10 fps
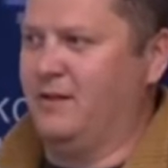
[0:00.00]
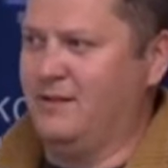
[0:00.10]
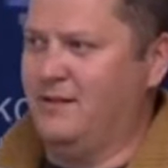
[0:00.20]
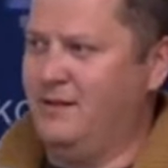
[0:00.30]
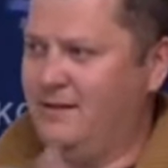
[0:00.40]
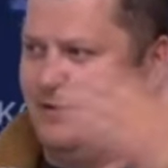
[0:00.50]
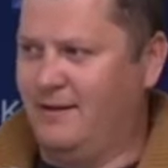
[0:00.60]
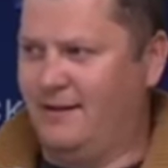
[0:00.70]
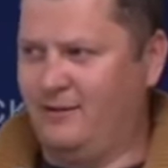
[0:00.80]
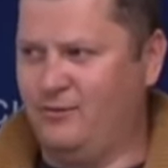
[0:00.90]
отдельно,
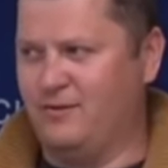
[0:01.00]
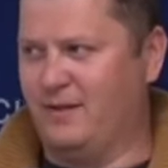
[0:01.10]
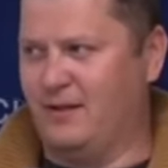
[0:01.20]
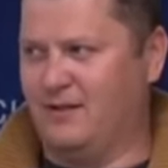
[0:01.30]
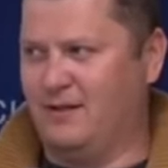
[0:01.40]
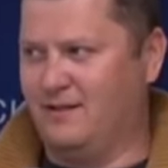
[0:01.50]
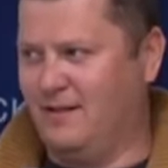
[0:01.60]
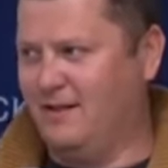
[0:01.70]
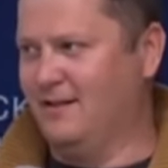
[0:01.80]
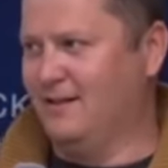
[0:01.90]
картон собирать
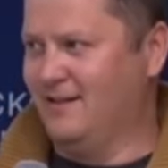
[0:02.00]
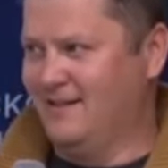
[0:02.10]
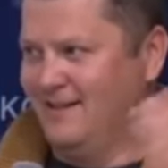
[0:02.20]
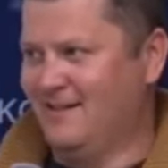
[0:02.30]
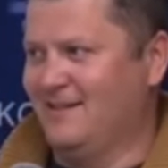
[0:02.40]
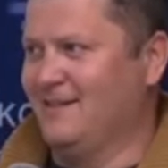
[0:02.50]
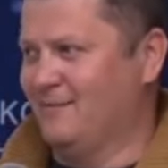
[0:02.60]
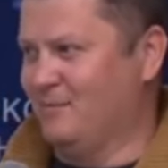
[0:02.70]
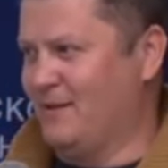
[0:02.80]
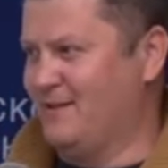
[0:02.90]
отдельно,
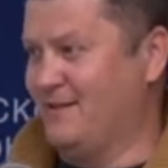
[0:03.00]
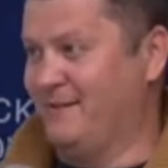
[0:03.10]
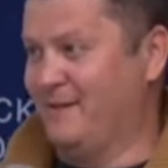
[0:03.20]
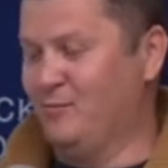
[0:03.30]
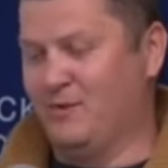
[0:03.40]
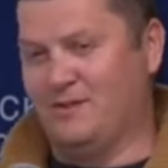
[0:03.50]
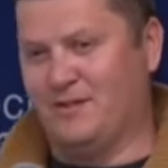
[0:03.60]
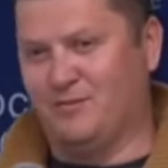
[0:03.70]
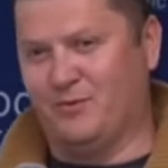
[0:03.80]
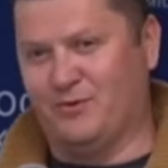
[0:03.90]
пластиковые емкости
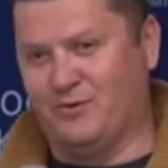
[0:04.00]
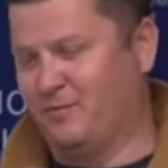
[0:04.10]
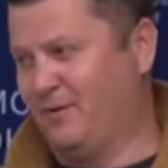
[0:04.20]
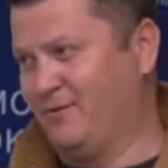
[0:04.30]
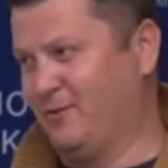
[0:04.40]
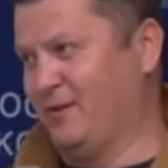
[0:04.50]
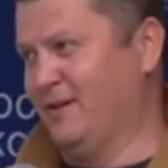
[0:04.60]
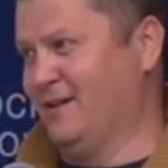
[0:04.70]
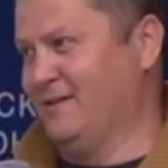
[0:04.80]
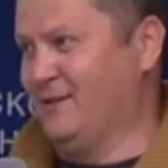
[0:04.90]
используются повторно,
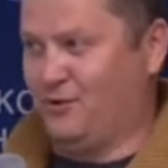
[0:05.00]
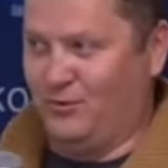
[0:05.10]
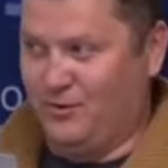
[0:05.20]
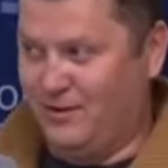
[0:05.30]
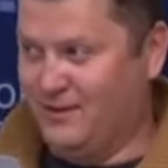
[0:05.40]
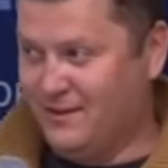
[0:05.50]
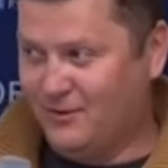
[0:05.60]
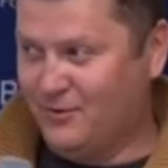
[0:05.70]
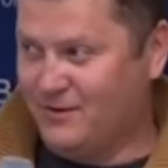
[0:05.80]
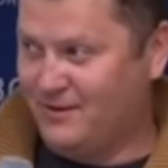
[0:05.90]
если что,
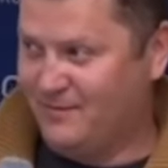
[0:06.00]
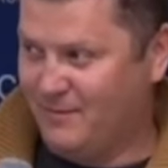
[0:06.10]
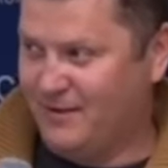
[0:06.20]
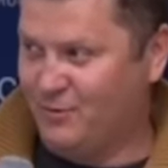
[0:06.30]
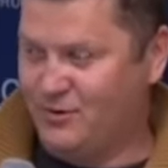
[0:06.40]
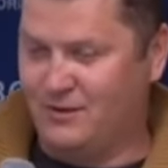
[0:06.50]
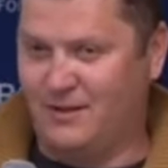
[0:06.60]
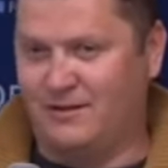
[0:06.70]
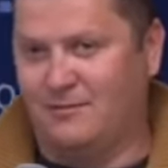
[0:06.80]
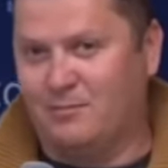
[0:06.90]
утилизируются, потому что
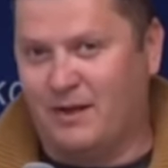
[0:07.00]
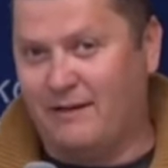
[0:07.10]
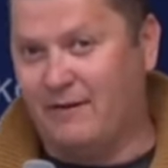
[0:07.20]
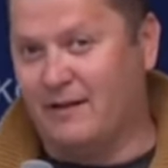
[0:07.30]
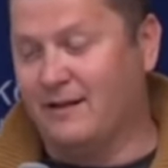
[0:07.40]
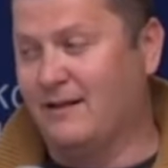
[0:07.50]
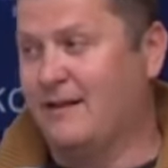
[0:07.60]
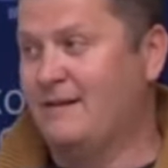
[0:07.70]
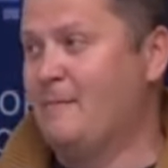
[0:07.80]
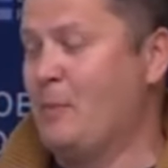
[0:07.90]
так правильнее.
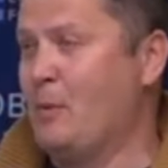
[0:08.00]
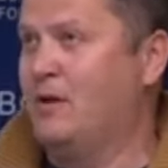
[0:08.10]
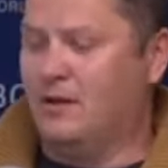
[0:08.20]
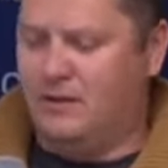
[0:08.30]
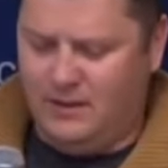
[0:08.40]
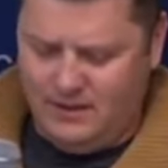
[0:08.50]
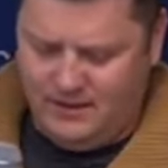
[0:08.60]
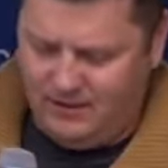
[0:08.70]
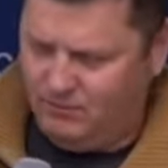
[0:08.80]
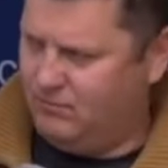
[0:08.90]
И третье,